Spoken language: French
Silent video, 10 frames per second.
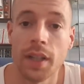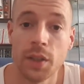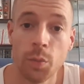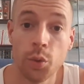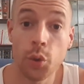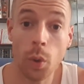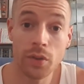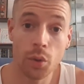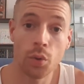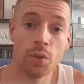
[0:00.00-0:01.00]
somme de 3
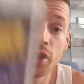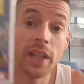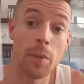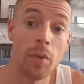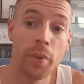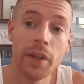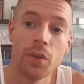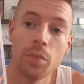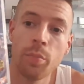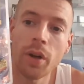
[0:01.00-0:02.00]
euros, j'ai également pris
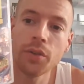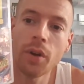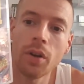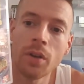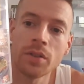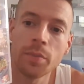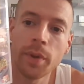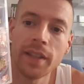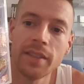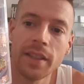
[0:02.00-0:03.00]
le Borderlands
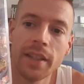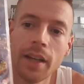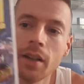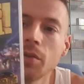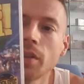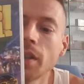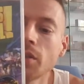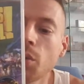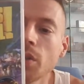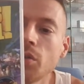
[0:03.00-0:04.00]
pré Voilà,
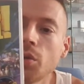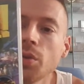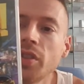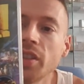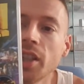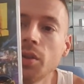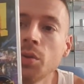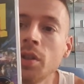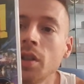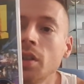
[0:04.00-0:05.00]
3 euros, c'est
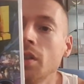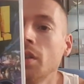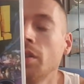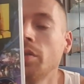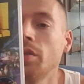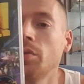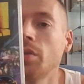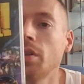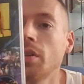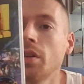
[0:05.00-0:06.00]
cadeau.
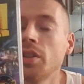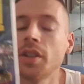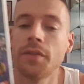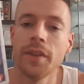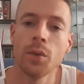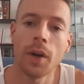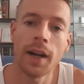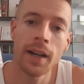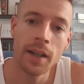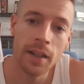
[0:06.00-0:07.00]
Euh, j'ai fait le
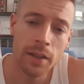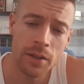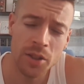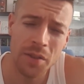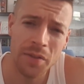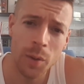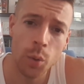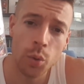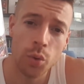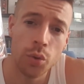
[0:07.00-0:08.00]
1, j'ai fait
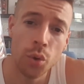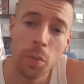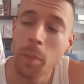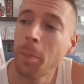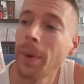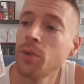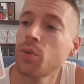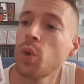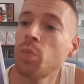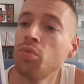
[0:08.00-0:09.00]
le 2, mais pas
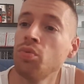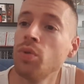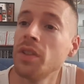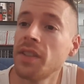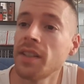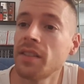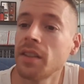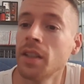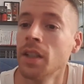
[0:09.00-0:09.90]
jusqu'au bout. Et ça, c'est